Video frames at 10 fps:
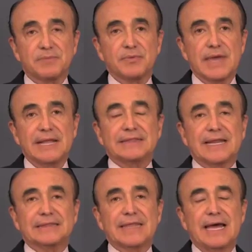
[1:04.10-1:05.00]
que pudieran
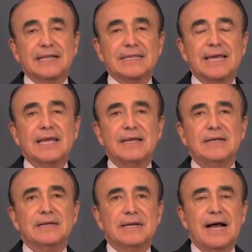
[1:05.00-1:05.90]
tratar de
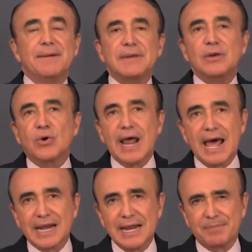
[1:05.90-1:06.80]

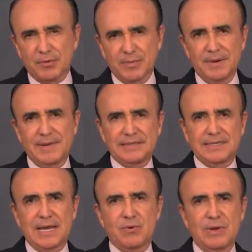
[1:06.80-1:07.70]
aminorar la
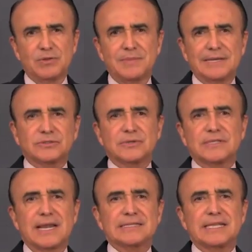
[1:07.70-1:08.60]
problemática cuando maestros
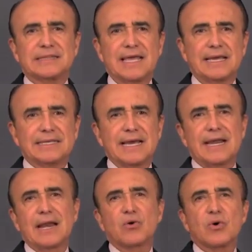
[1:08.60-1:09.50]
de la CETEC
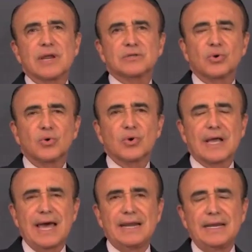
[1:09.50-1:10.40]
llegan al Congreso
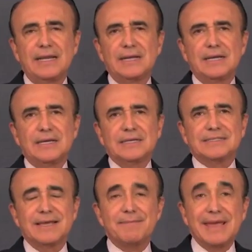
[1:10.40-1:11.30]
local,
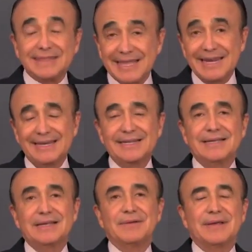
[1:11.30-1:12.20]
se meten,
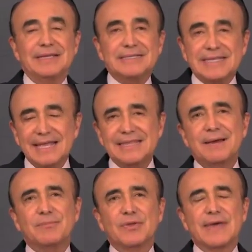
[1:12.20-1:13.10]

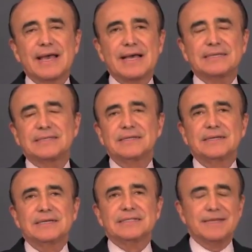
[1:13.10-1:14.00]
incendian bodegas,
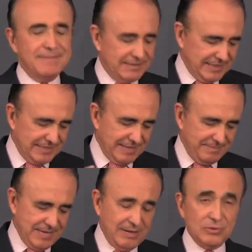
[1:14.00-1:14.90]
se meten
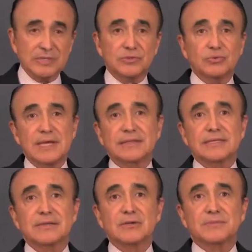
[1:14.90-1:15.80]
también los
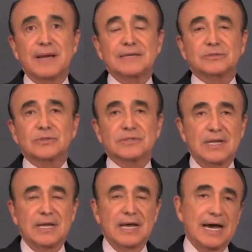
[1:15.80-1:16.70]
estudiantes y los
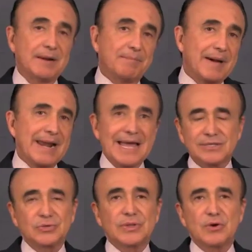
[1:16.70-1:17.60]
maestros al
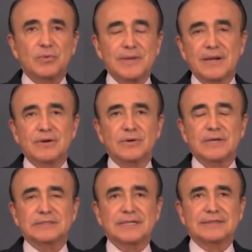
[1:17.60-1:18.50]
Palacio de Gobierno
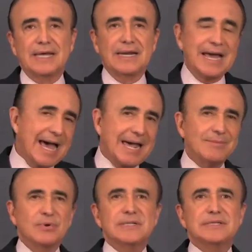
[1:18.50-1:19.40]
estatal,
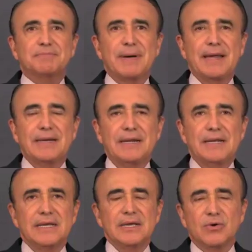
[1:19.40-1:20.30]
al municipal,
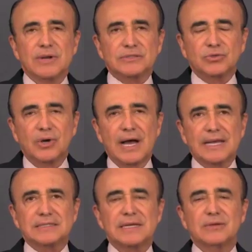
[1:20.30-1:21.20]
y con esto
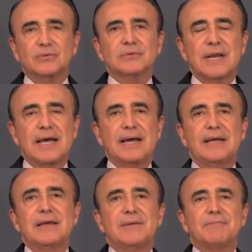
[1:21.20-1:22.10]
hacen una
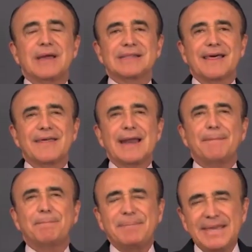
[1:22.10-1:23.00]

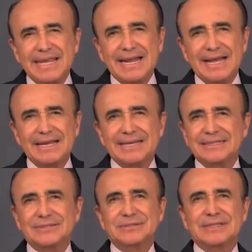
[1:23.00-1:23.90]
verdadera pira
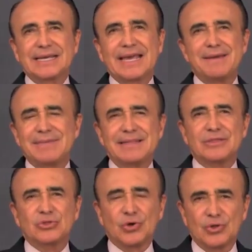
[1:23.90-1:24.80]
en donde queman
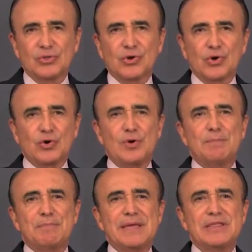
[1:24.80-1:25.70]
todo,
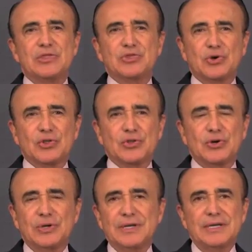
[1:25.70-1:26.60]
rompen todo